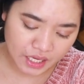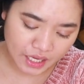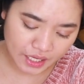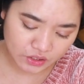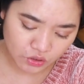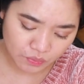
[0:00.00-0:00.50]

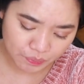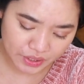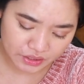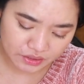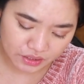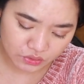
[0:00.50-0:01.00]
Itong
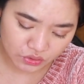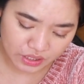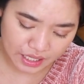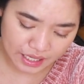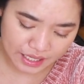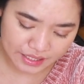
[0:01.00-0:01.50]
part na to
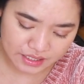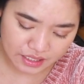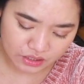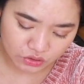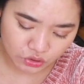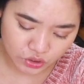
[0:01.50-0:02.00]
guys,
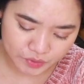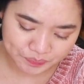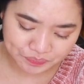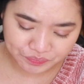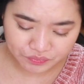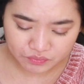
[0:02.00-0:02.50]
ito
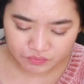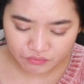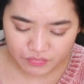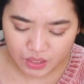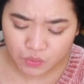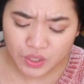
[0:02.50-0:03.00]

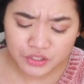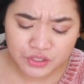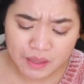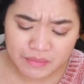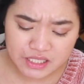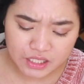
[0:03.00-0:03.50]
Huwag nyo
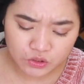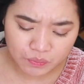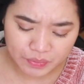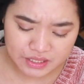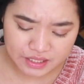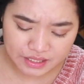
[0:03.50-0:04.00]
na masyadong
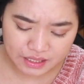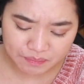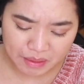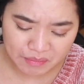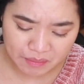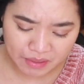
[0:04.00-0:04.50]
pansinin
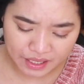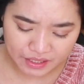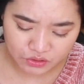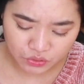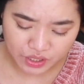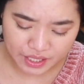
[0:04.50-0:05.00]
pababa
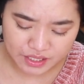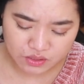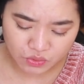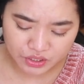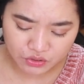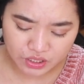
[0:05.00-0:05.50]
ito guys.
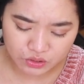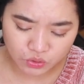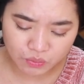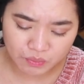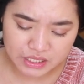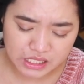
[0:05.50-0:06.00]
Huwag nyo na
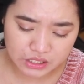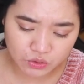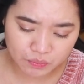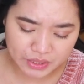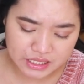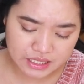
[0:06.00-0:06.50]
tong
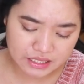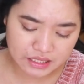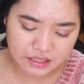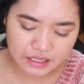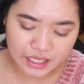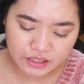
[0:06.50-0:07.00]
masyadong
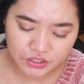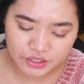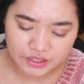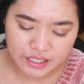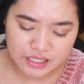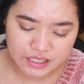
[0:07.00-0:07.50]
pansinin later
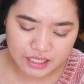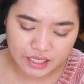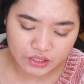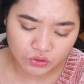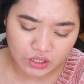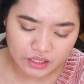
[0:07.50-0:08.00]
kasi
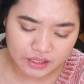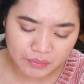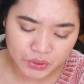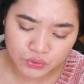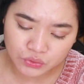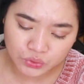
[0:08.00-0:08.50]
ito lang
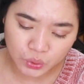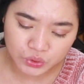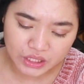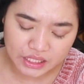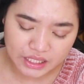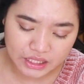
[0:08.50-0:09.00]
naman yung
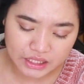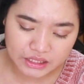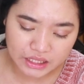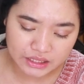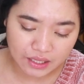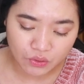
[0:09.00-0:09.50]
total na
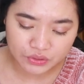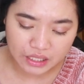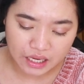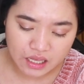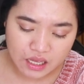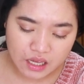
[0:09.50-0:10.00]
kinita ko
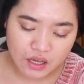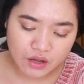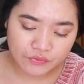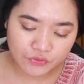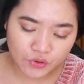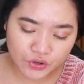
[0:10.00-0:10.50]
na
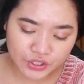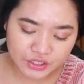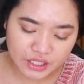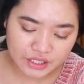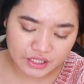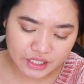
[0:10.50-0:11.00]
for
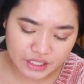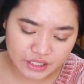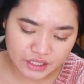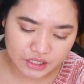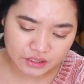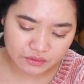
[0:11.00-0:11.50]
the
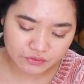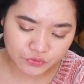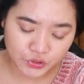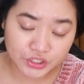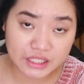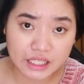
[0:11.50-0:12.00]
year
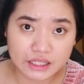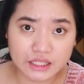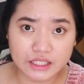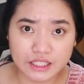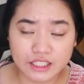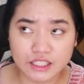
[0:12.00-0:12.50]
for that
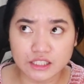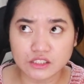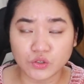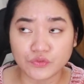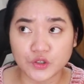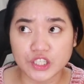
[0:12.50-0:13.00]
year.
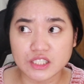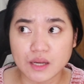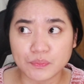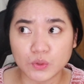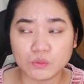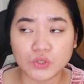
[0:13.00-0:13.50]
So, for
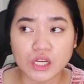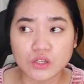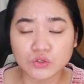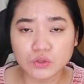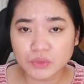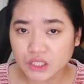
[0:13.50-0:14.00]
example, mula
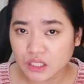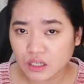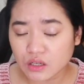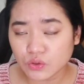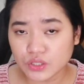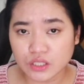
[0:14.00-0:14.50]
nung dumating
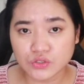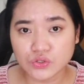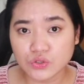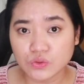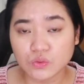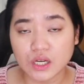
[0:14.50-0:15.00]
ako ng
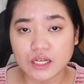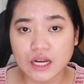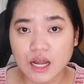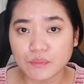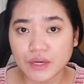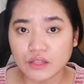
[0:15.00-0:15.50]
June 1
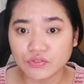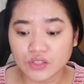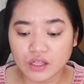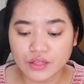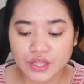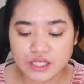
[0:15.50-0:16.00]
up
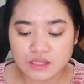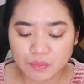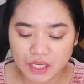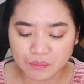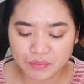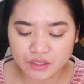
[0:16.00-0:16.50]
until this
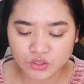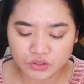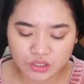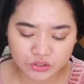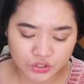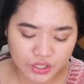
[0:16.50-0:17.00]
pay period,
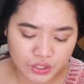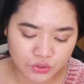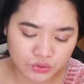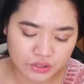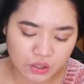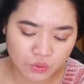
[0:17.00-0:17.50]
ito na
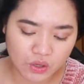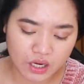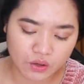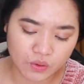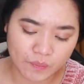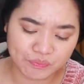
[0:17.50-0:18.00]
yung
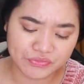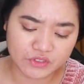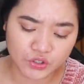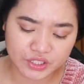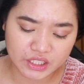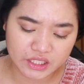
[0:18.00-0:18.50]
nakuha ko
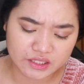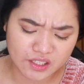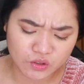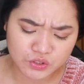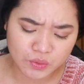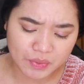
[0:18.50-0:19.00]
or kinita
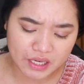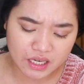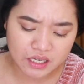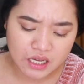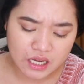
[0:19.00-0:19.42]
ko. So, parang